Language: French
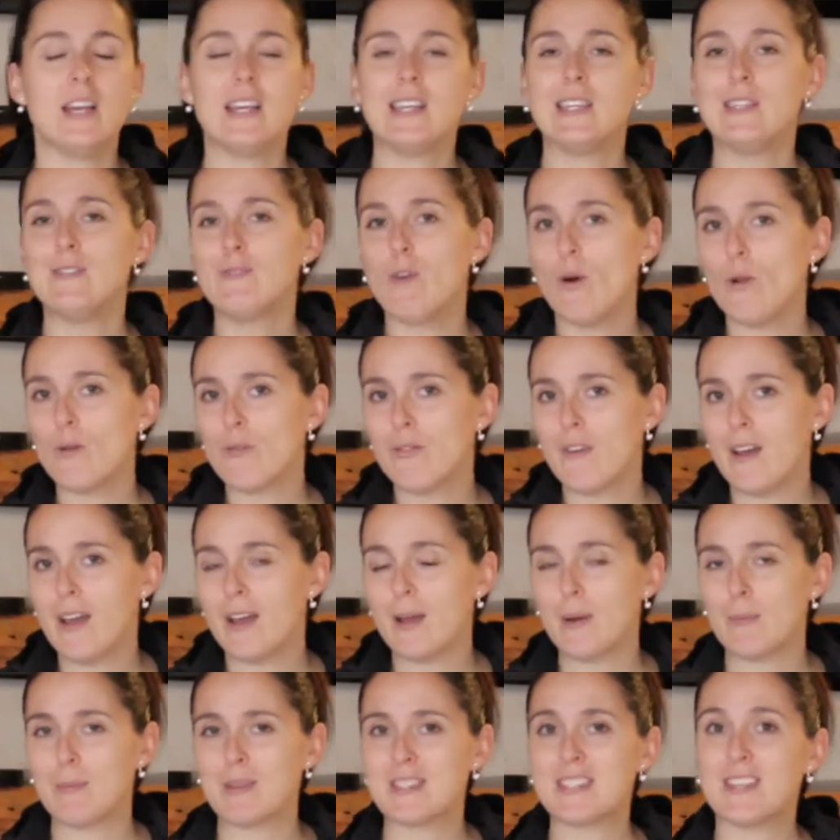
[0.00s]
Ils vont le
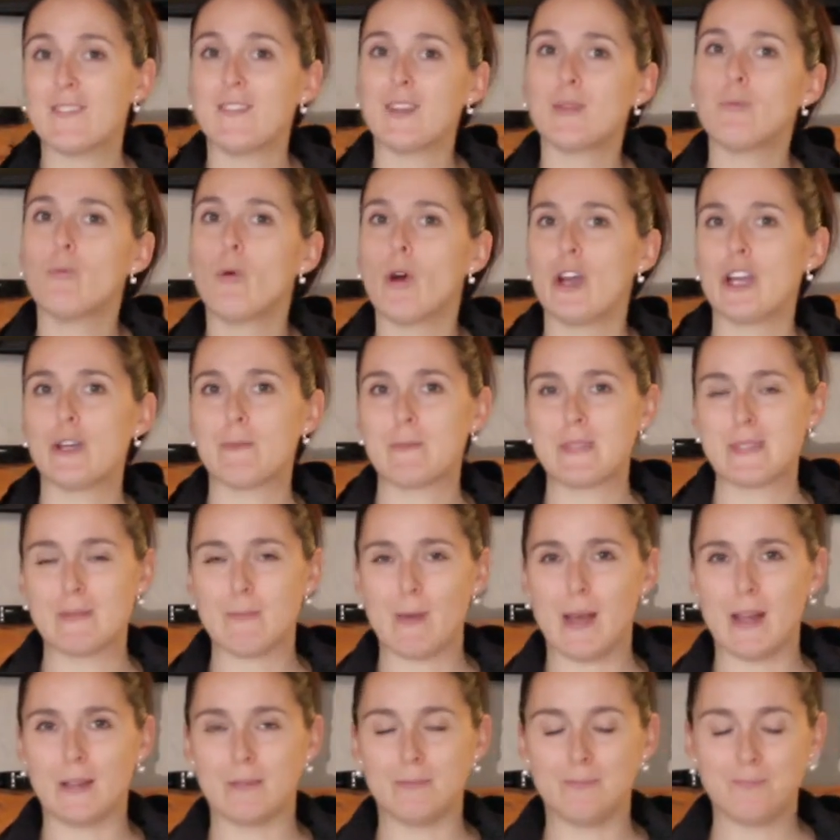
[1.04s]
faire, mais ça va être moins
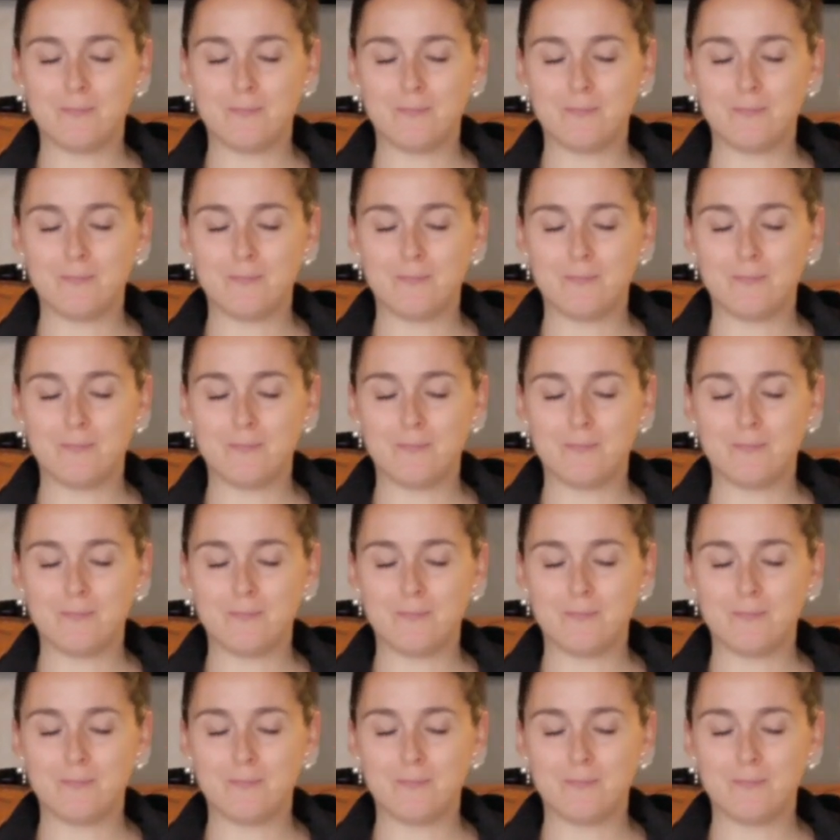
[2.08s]
optimal.